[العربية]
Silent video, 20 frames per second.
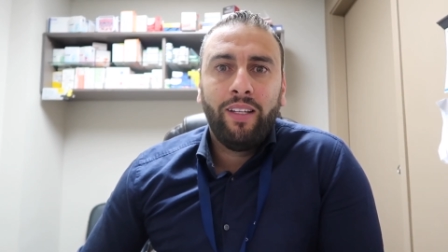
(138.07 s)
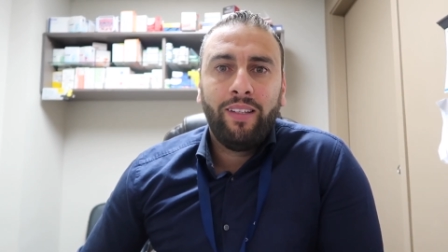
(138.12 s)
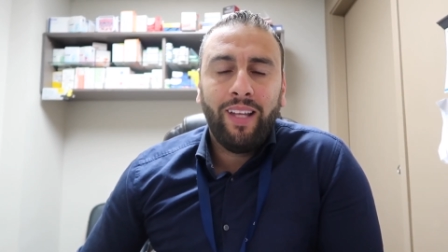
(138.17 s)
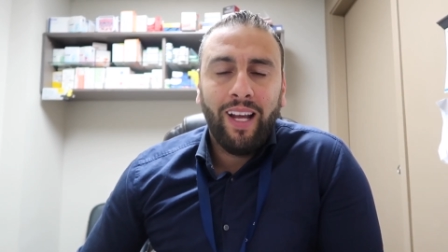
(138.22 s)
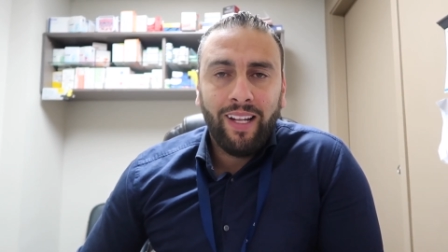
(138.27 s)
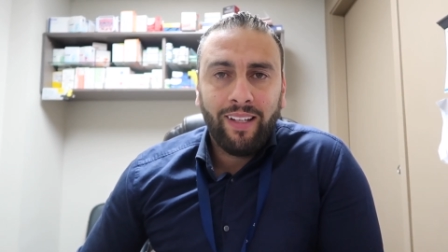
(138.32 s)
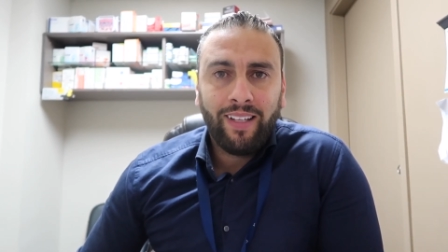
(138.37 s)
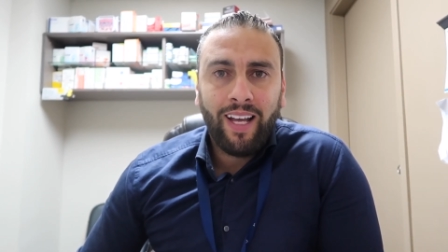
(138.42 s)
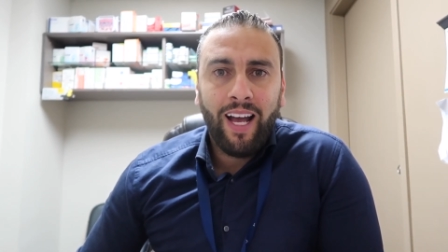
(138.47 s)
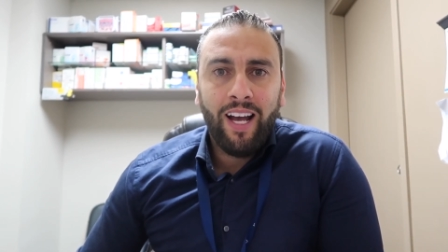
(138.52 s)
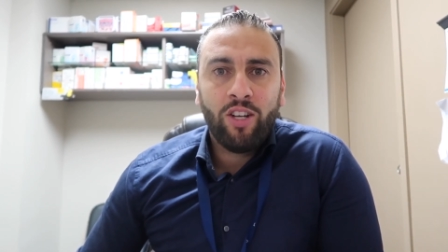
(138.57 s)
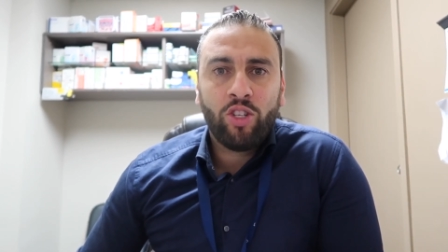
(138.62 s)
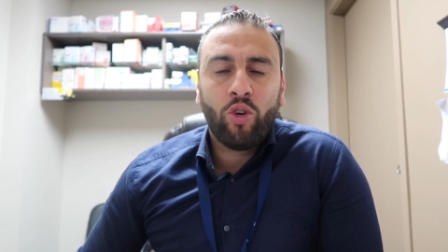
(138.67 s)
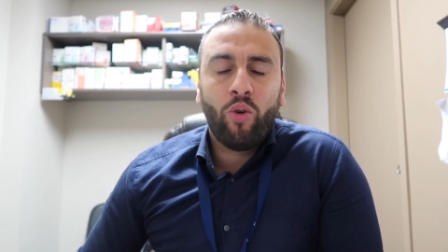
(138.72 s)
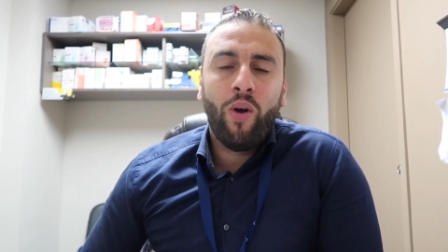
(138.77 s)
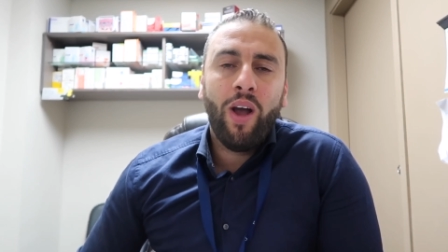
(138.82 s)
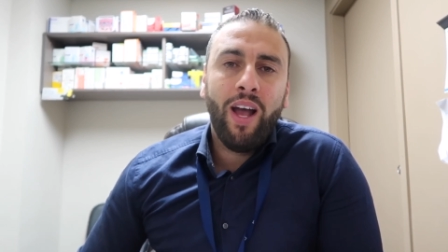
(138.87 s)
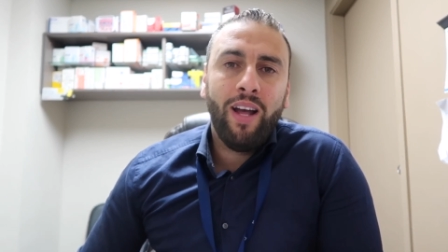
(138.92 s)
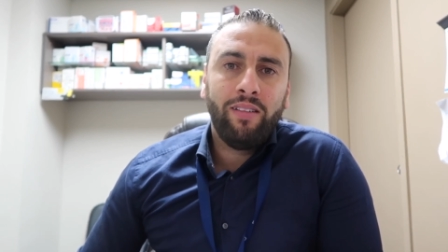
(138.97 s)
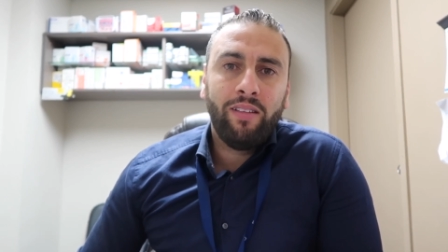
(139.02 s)
ثالث حاجة
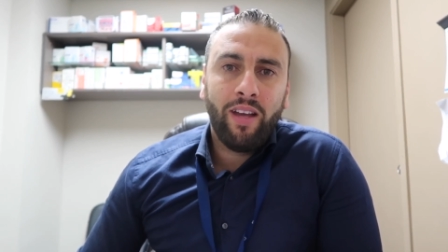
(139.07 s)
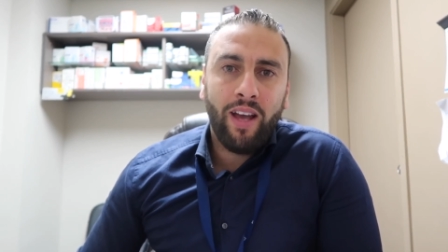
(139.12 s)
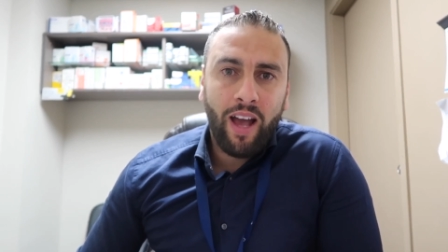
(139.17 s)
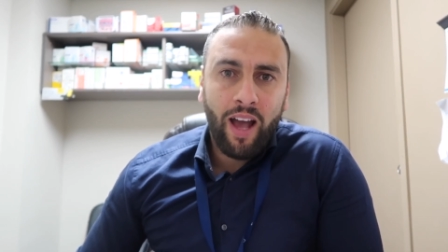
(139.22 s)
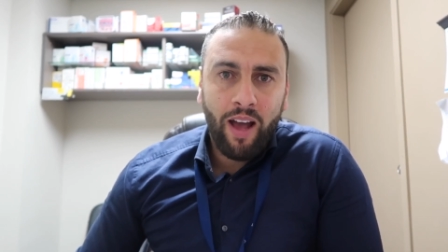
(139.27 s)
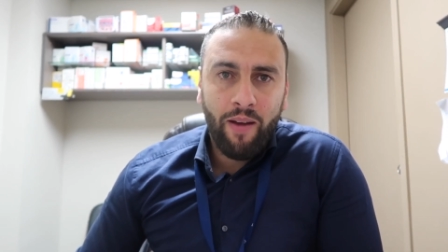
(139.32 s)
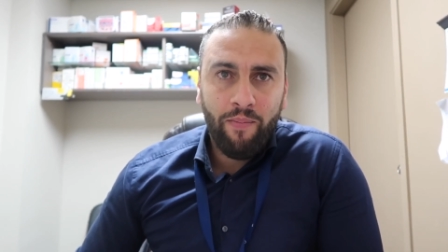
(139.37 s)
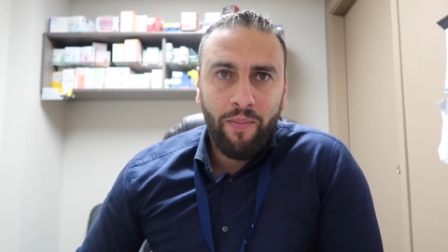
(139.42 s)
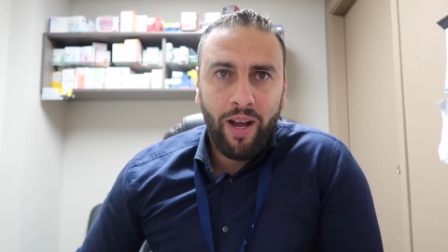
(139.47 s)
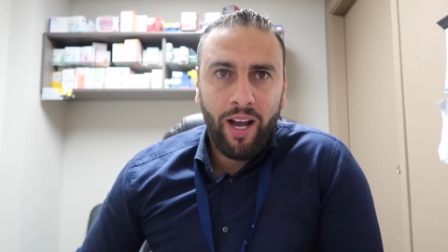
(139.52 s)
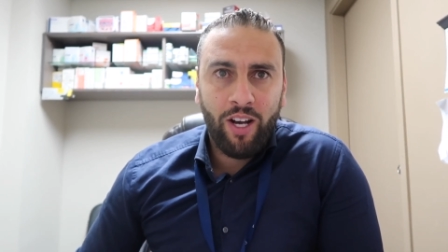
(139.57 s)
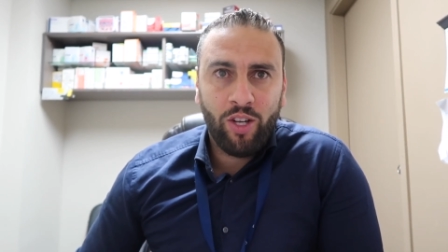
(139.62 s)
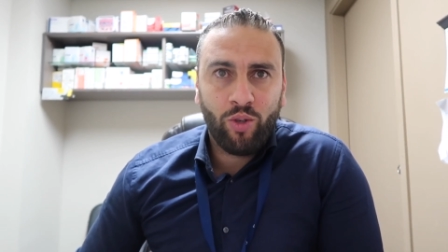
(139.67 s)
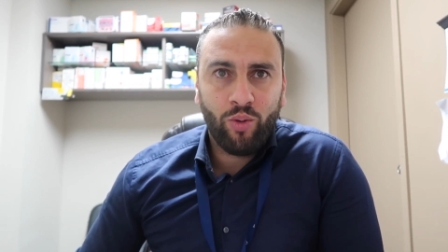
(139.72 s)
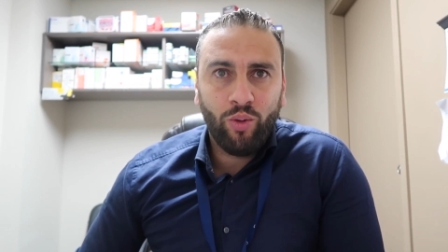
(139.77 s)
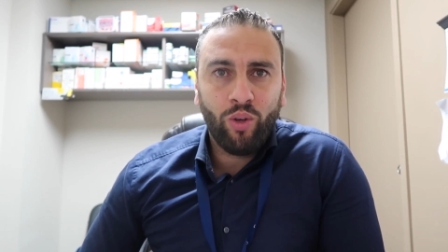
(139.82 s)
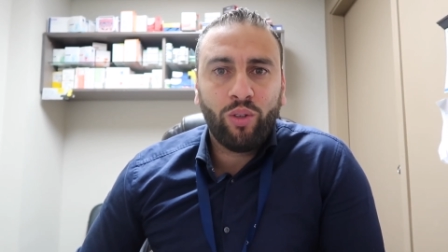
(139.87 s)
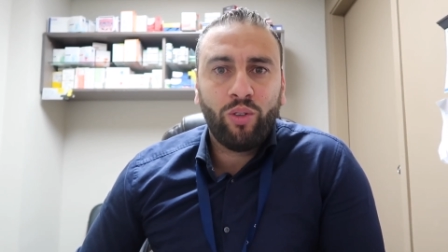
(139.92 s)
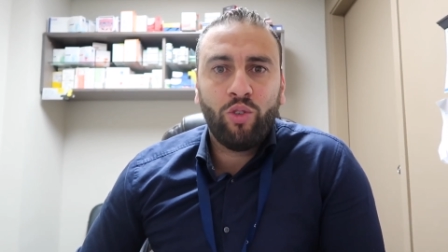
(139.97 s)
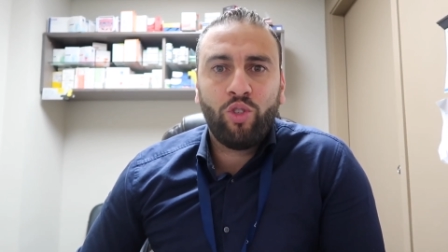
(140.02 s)
وهذه أهم حاجة
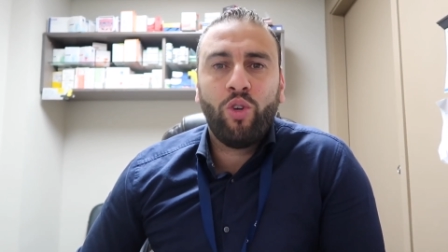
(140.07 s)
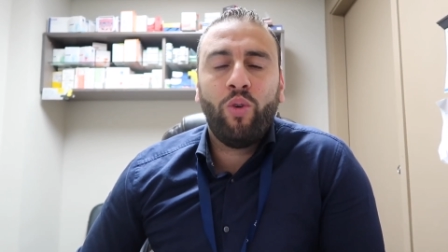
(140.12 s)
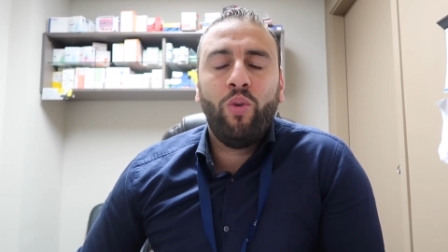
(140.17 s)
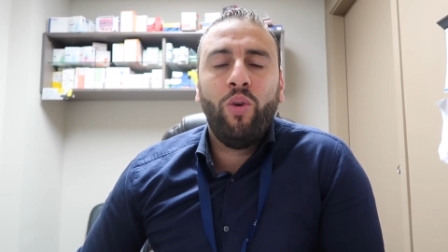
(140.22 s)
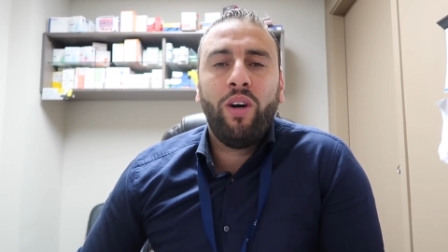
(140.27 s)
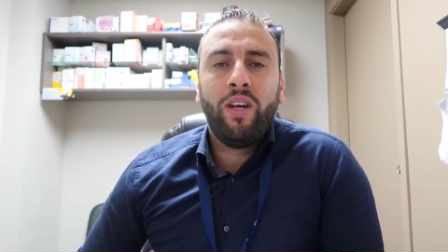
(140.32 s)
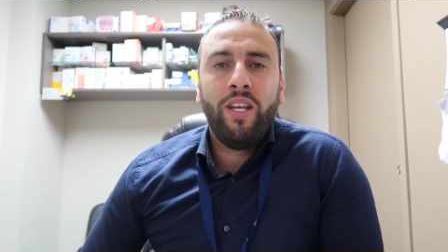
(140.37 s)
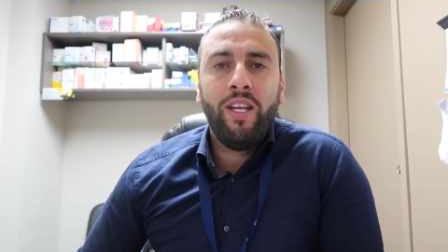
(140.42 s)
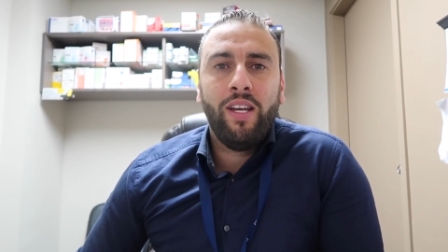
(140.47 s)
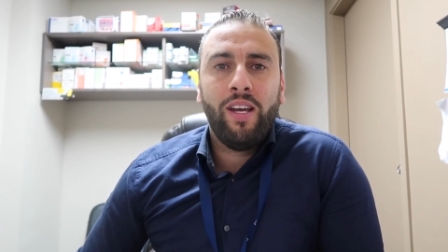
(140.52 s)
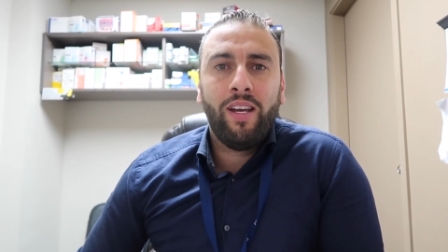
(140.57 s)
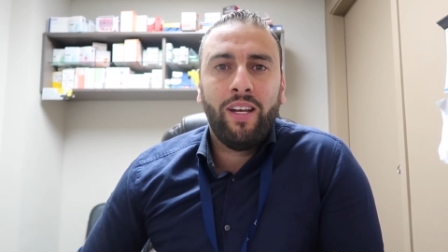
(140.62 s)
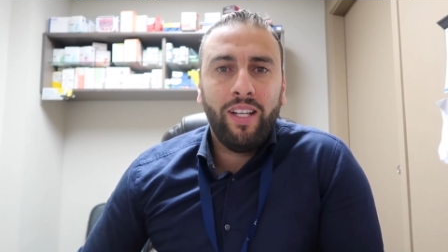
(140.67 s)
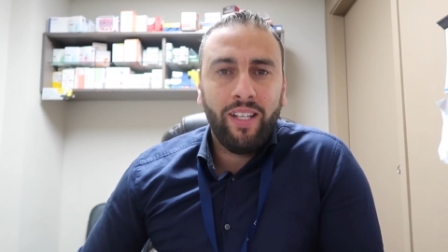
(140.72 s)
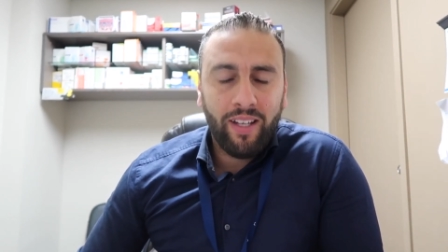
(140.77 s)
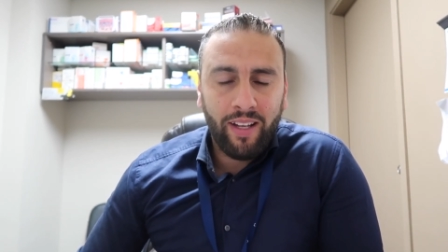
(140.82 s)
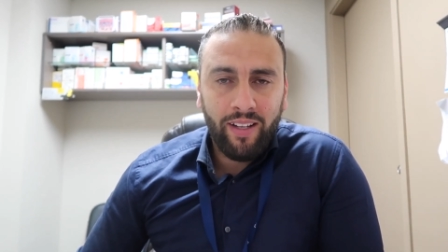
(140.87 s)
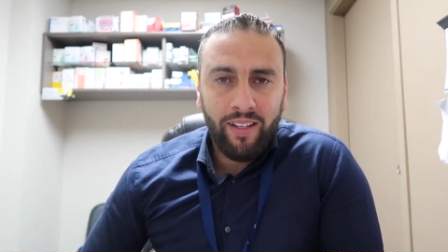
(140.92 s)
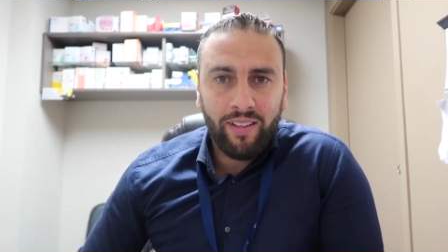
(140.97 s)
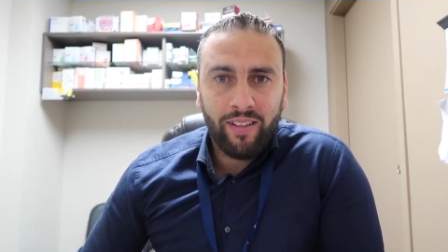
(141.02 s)
ونقطة جوهرية
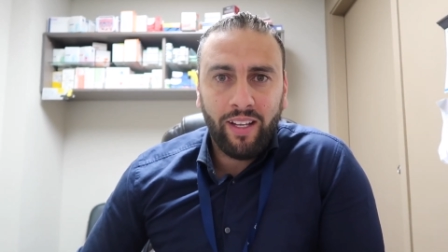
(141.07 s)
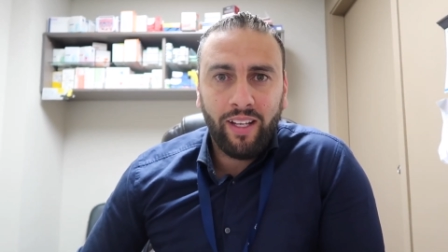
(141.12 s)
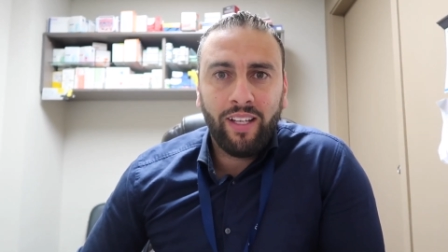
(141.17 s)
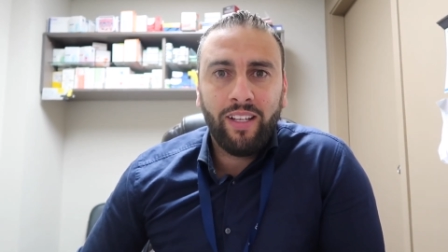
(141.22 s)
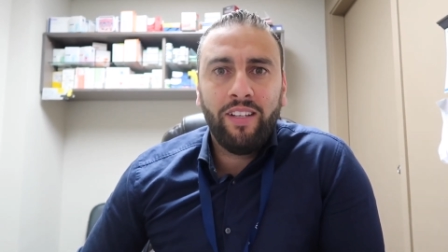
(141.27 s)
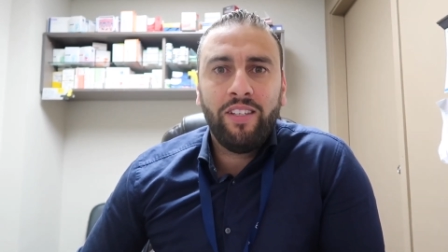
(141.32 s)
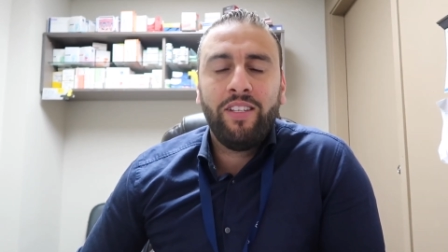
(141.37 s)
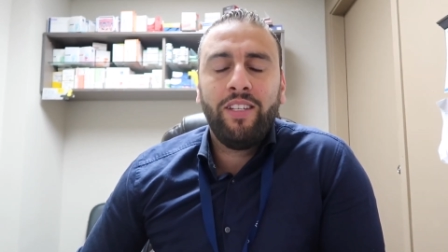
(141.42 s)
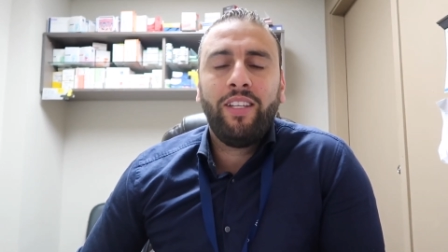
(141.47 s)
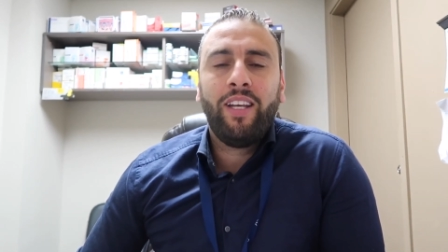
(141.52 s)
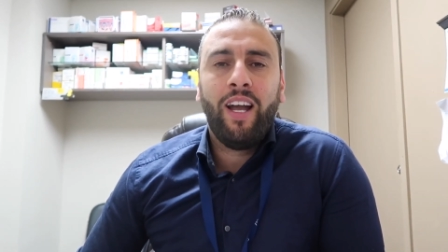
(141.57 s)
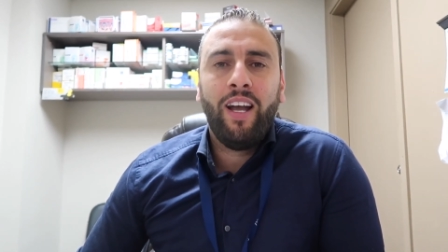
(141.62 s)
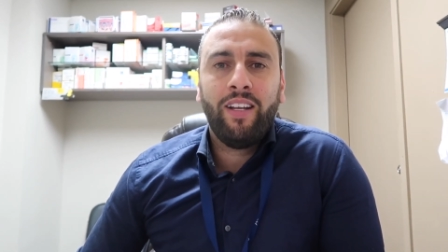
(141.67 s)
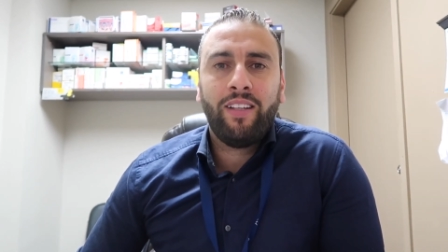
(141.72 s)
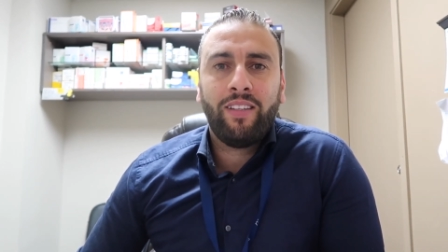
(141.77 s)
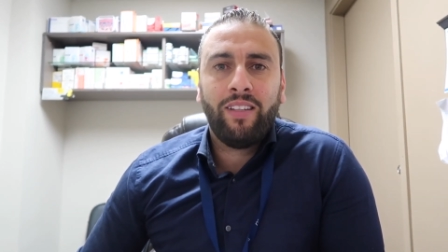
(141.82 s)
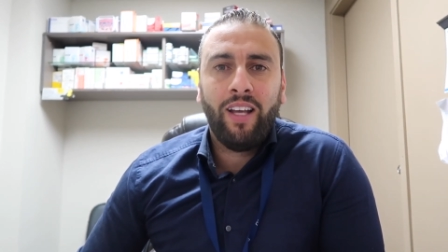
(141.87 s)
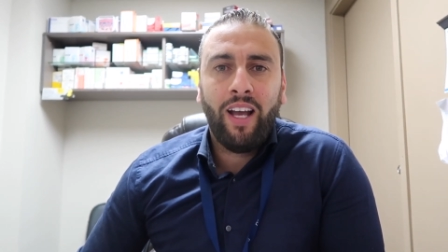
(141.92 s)
إن أنت إنجليزيتك حت